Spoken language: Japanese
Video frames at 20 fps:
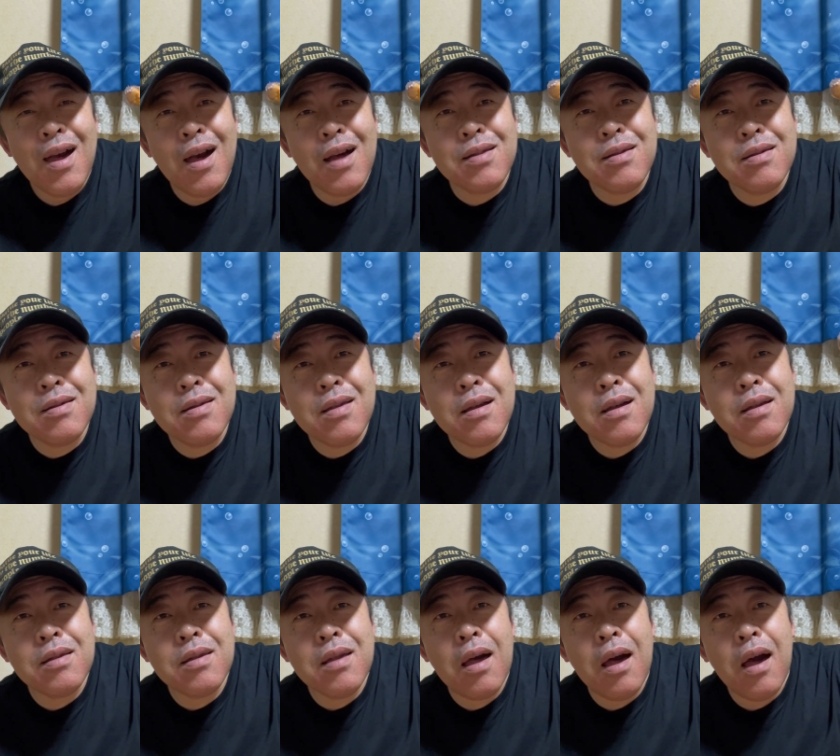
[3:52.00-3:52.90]
厚さ
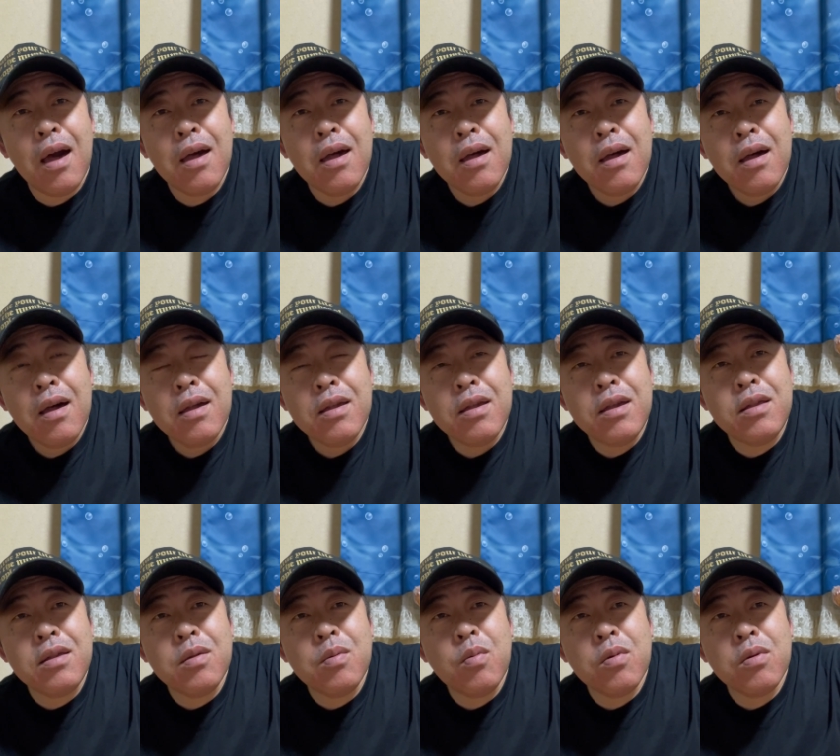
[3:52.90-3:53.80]
がさ
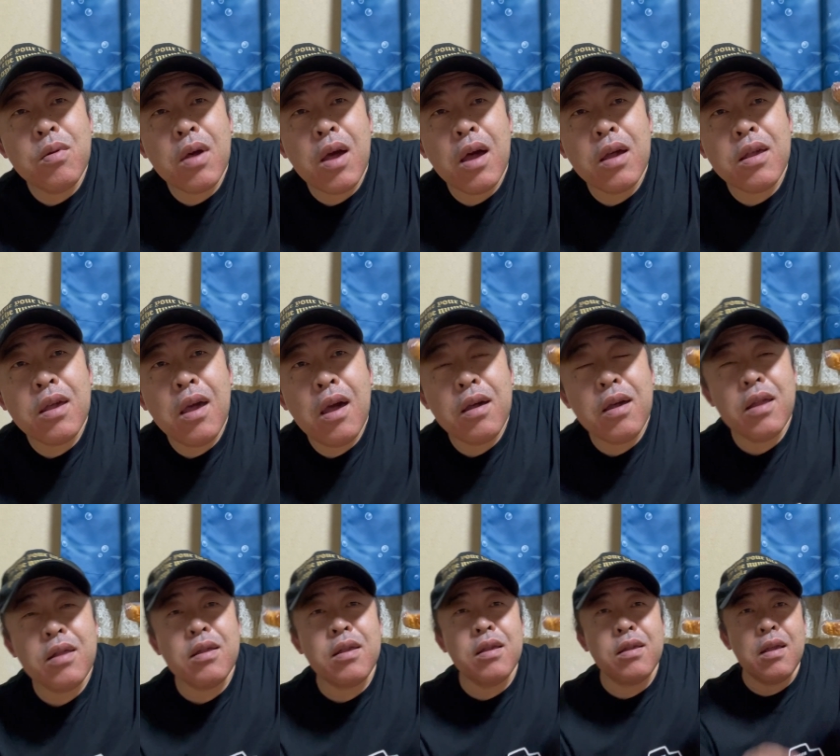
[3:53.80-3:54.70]
いつものかき揚
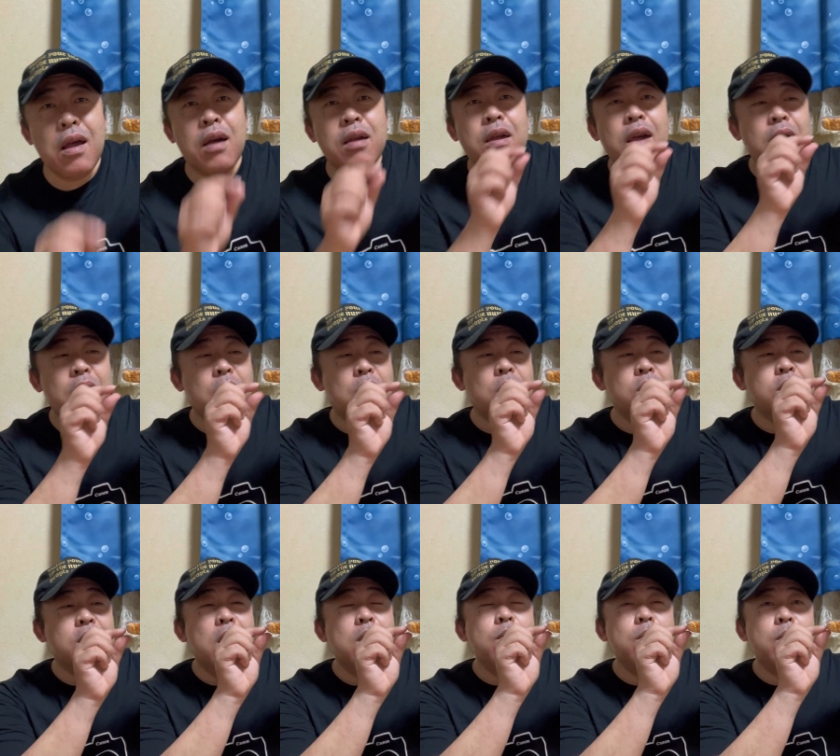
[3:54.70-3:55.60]
げってさ結構
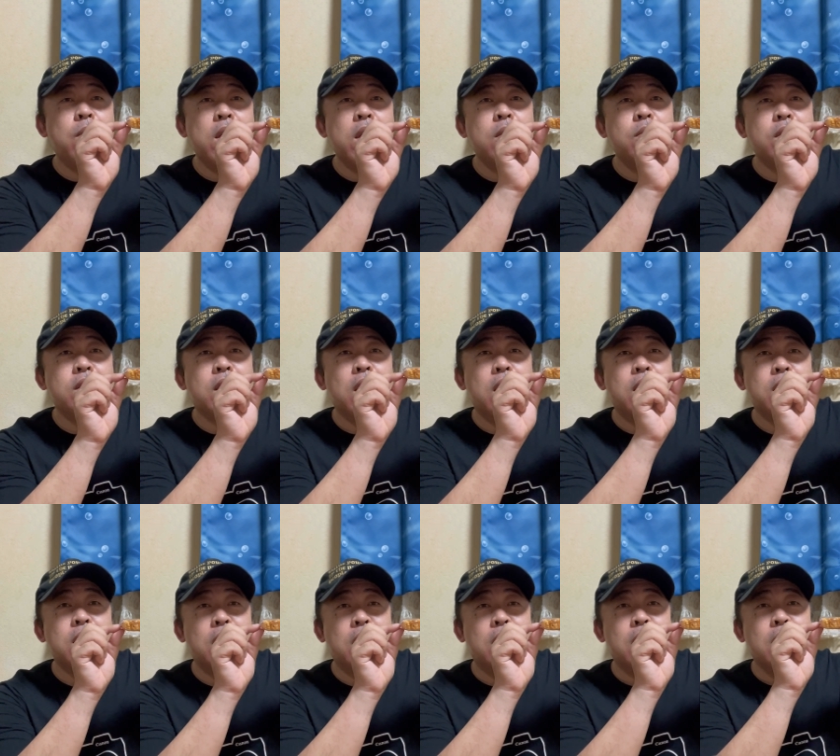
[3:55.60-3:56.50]
せんべいみたい
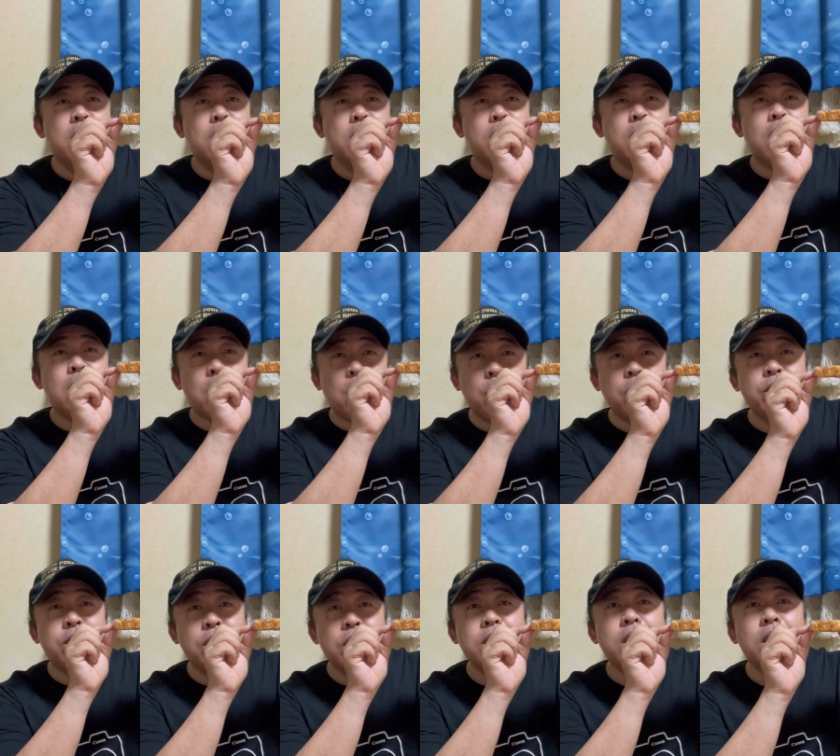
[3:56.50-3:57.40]
に結構
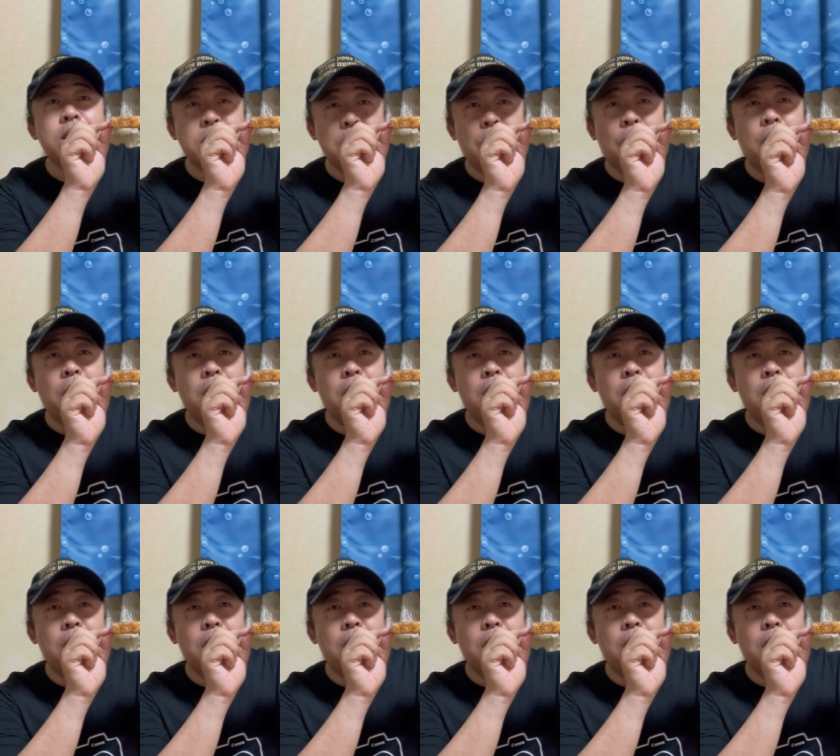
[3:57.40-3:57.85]
薄いんですよ